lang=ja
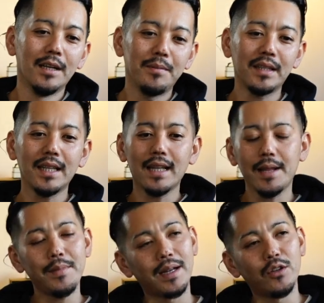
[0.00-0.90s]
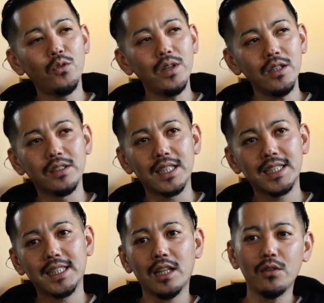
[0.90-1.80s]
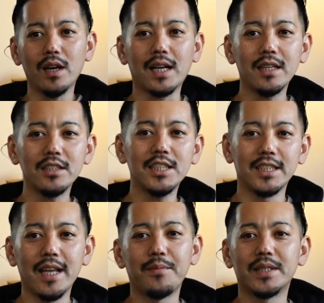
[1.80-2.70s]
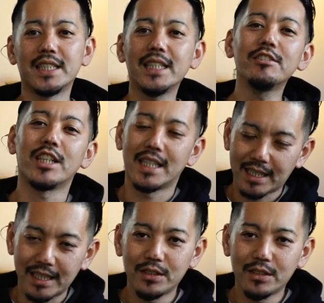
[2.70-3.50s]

まあ、ただね、まあ、料理の出し方とか各地ね、やっぱ違うじゃないですか。